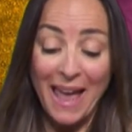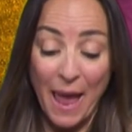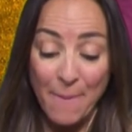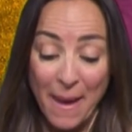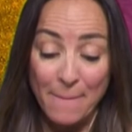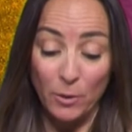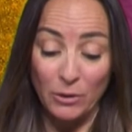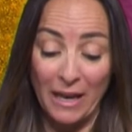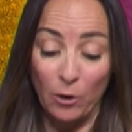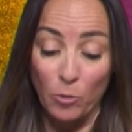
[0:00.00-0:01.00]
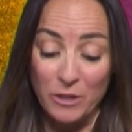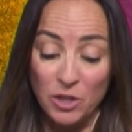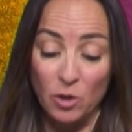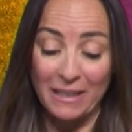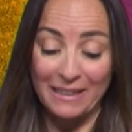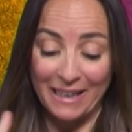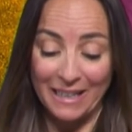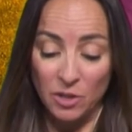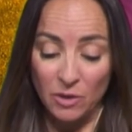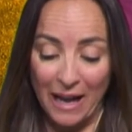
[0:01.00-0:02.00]
e membro della Commissione
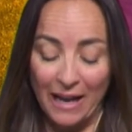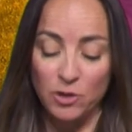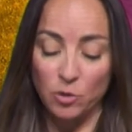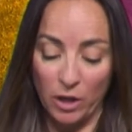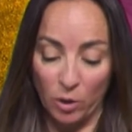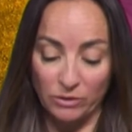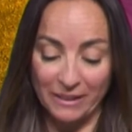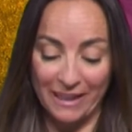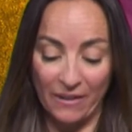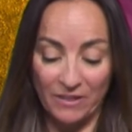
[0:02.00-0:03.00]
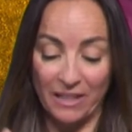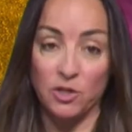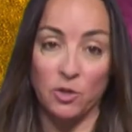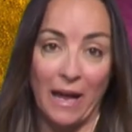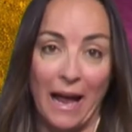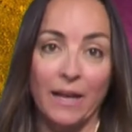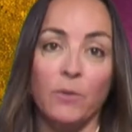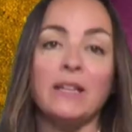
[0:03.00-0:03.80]
Internazionale sulle Onde Gravitazionali.